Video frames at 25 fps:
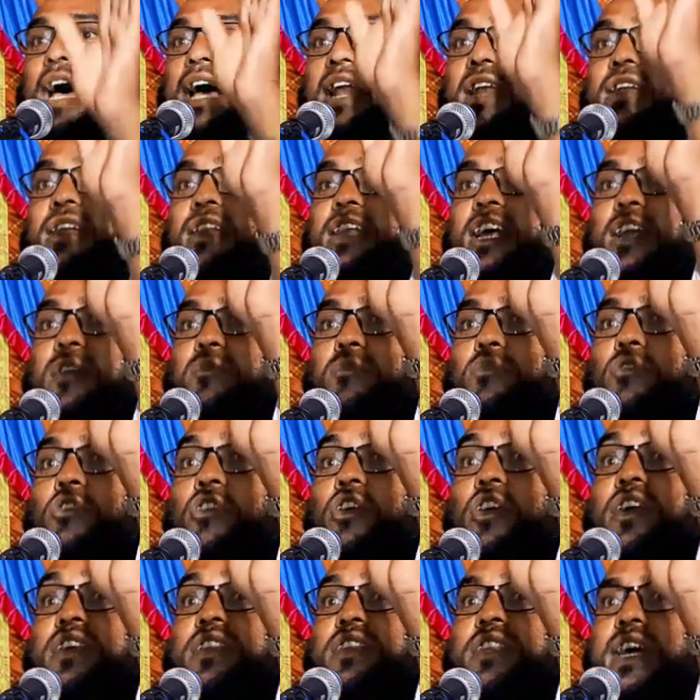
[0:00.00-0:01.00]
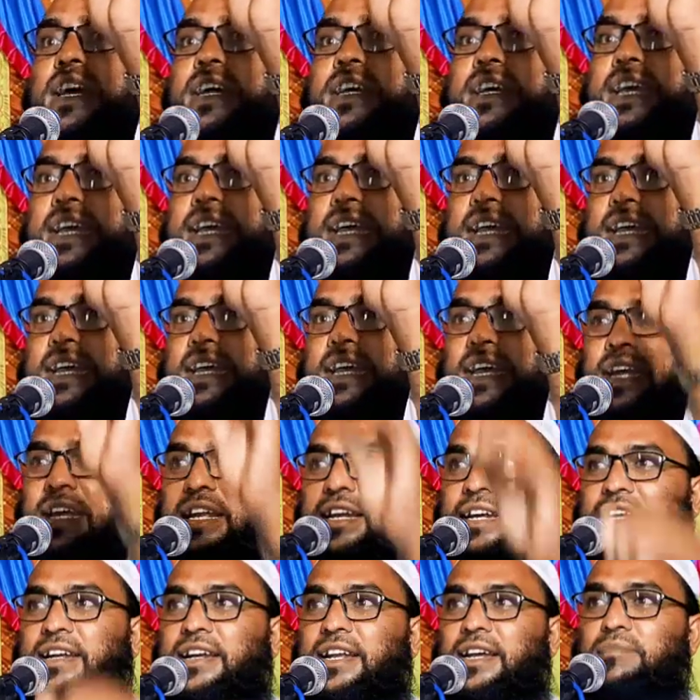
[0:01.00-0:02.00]
আল্লাহর ভয় থাকে
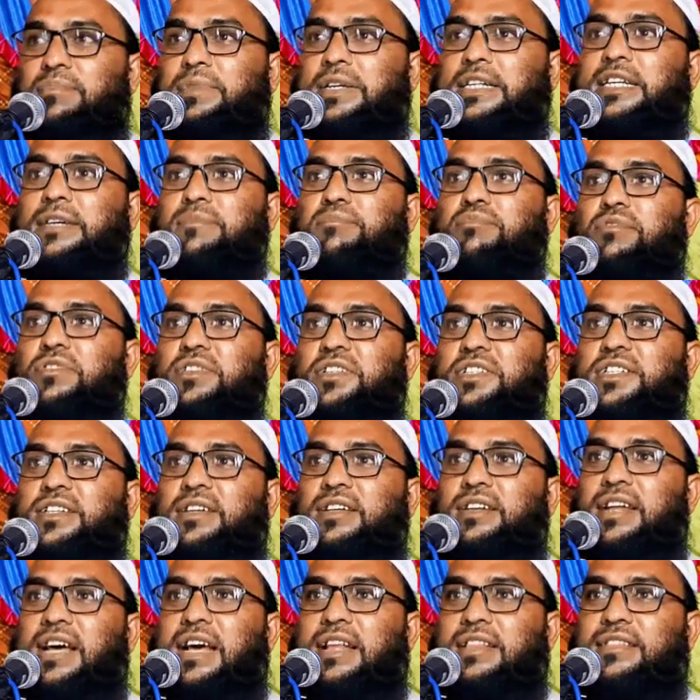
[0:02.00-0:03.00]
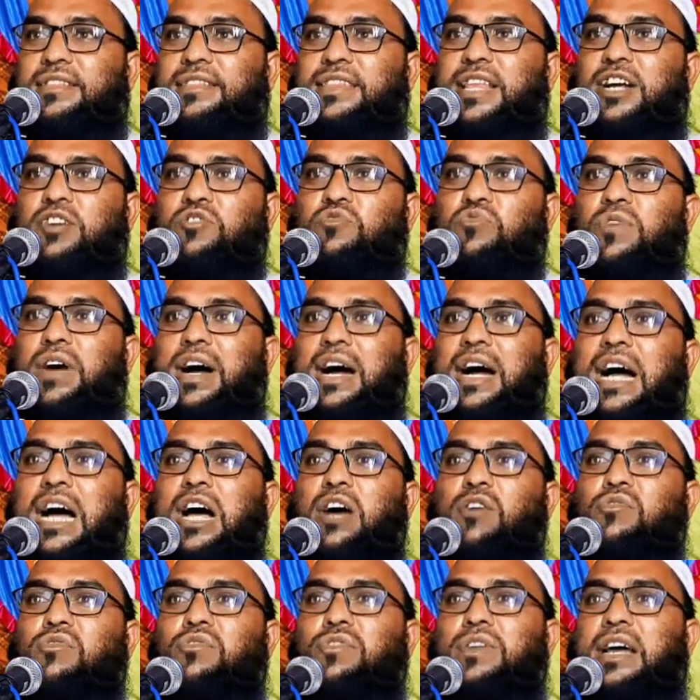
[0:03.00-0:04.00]
নবীজি বলছেন আত্মাকুয়া
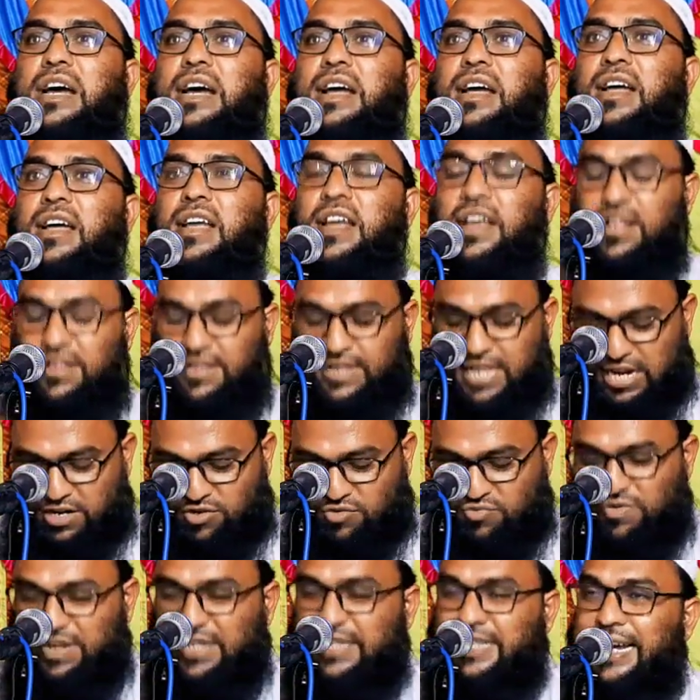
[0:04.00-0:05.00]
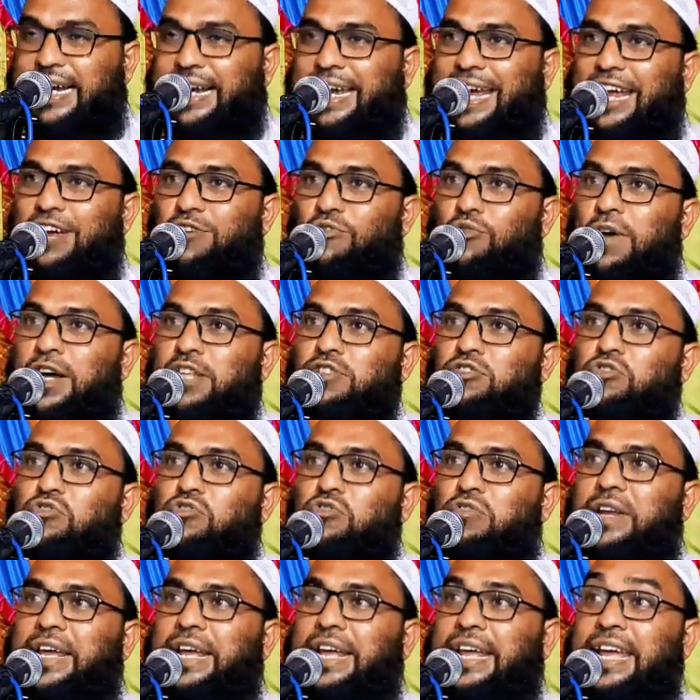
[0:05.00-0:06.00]
হাগুনা তাকুয়া থাকে
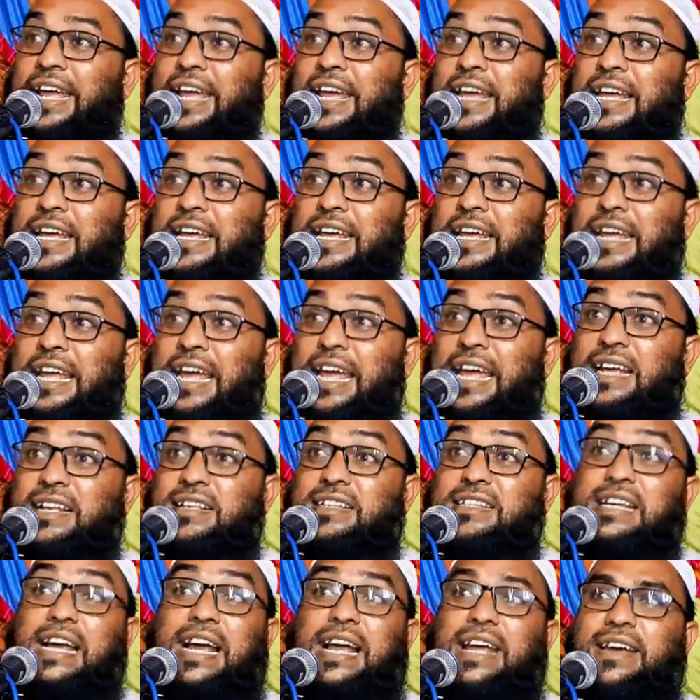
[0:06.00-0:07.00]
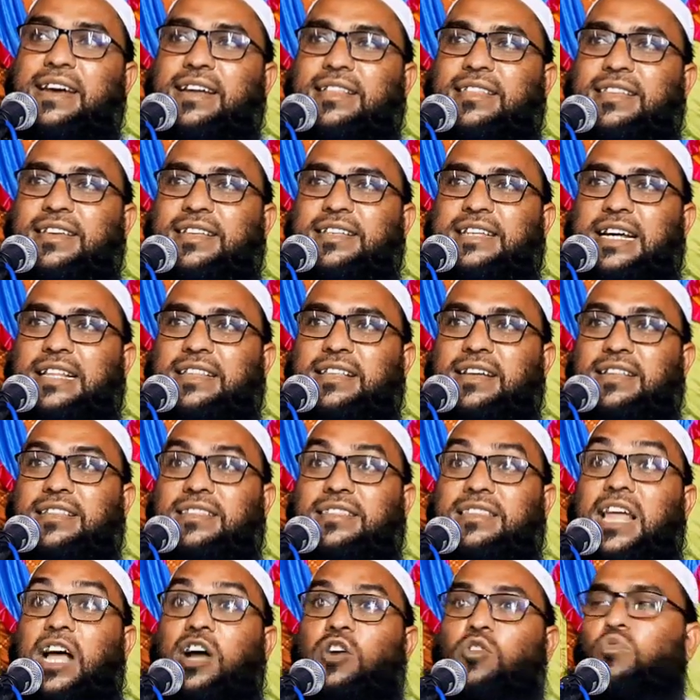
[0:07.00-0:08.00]
অন্তরে এই জায়গাতে যাদের
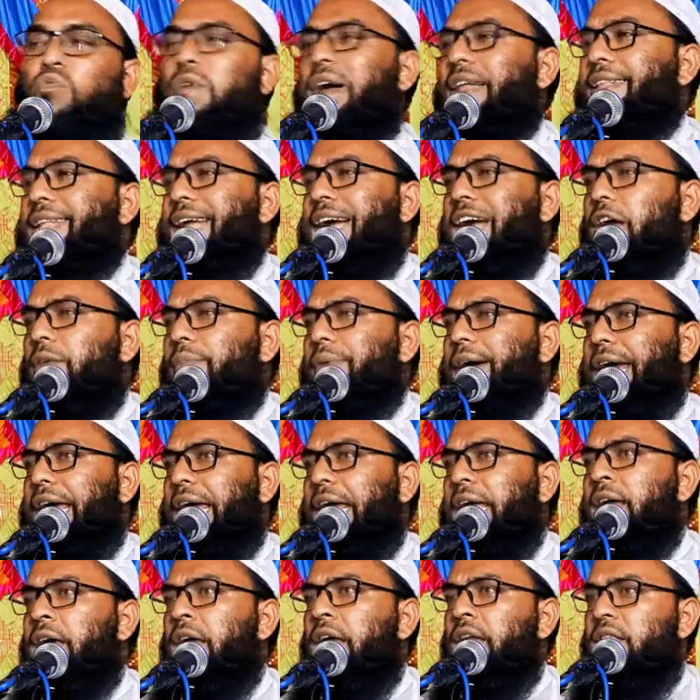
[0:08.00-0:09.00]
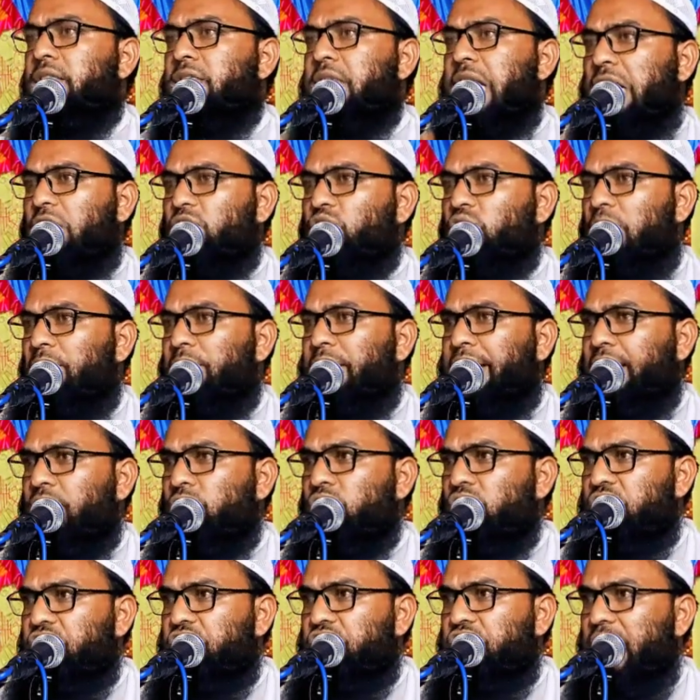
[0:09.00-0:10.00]
তাকুয়া থাকবে তাকুয়া মানে
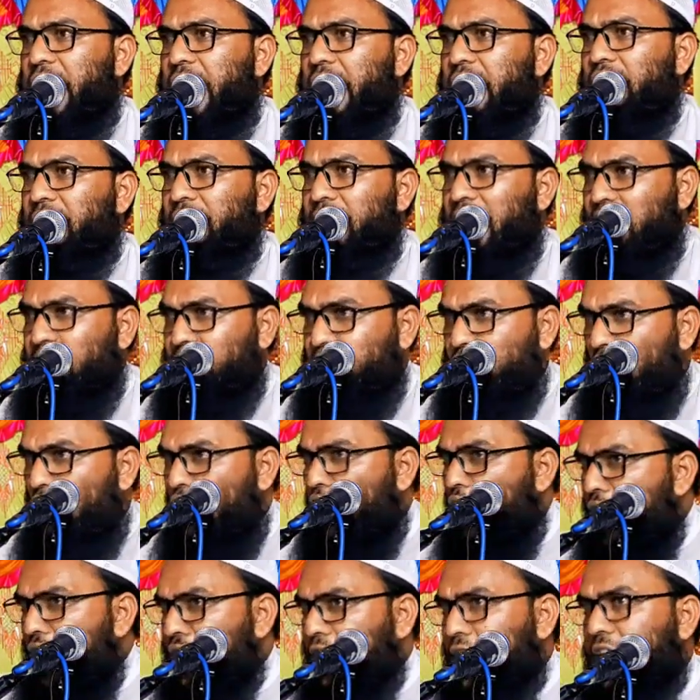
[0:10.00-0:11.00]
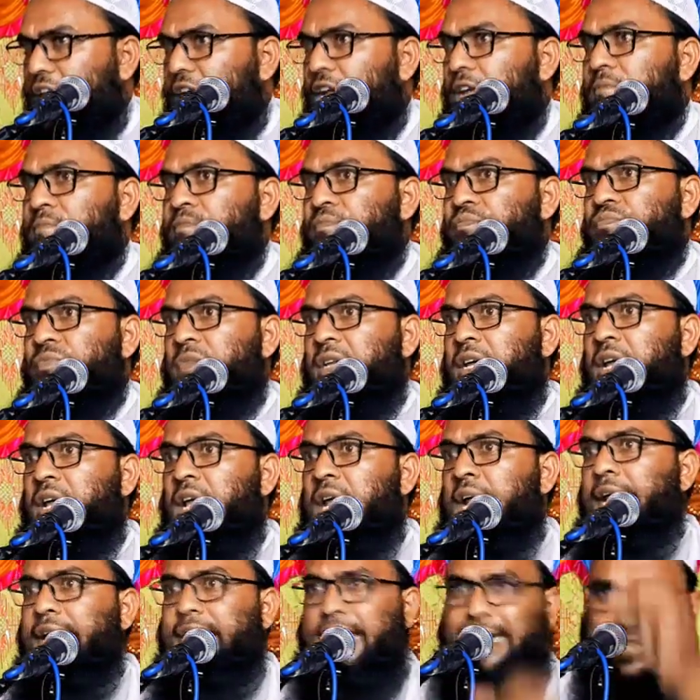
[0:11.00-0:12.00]
হচ্ছে আল্লাহর ভয়
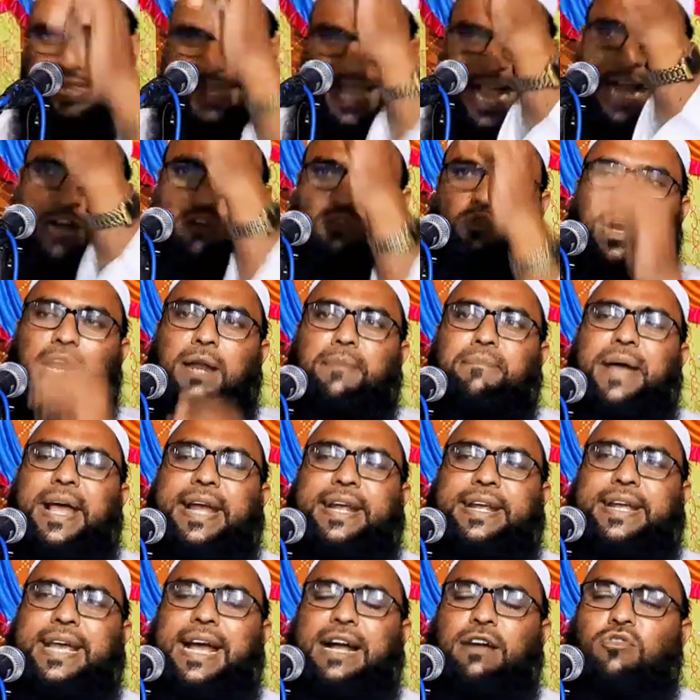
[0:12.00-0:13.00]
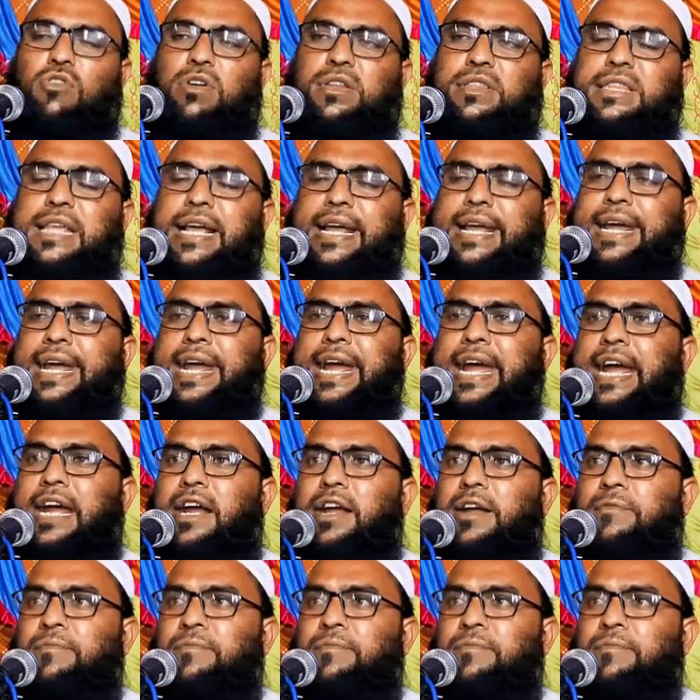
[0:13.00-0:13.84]
এ তাকুয়ার ব্যাখ্যা করতে গিয়ে